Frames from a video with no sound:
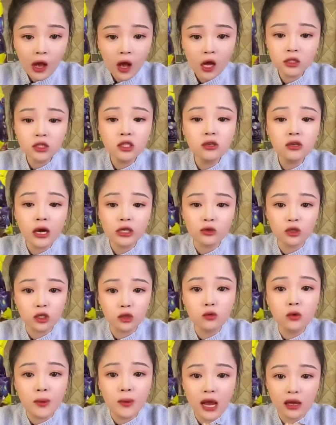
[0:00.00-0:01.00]
二十七块九
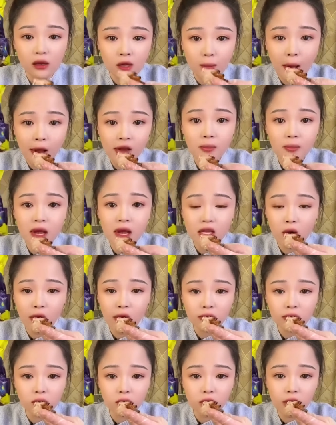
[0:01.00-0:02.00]
十五片，老铁们，一片才
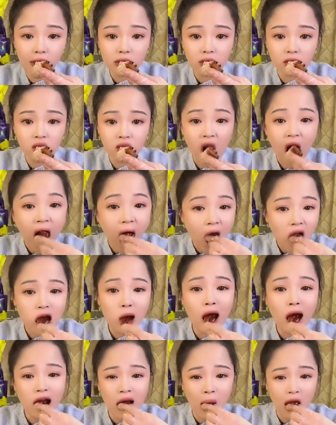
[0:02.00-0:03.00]
花你，一块钱，
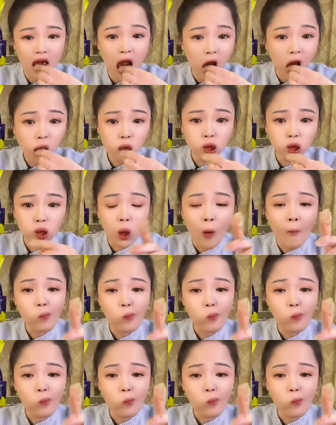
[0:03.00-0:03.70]
一块钱，我跟对，